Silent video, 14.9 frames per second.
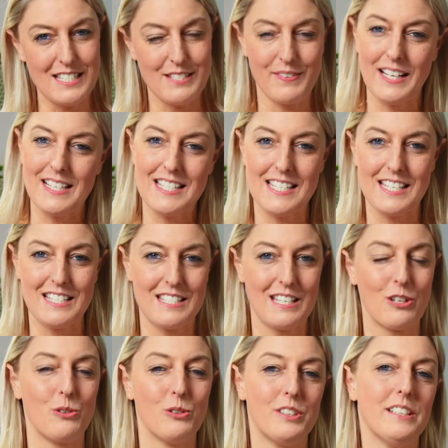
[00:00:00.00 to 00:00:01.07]
20
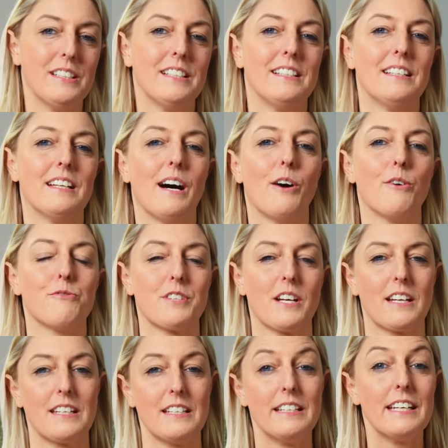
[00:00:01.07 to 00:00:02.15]
Sekunden auf der
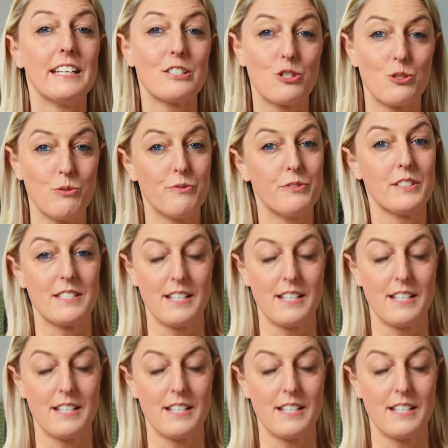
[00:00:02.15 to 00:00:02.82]
Knetstufe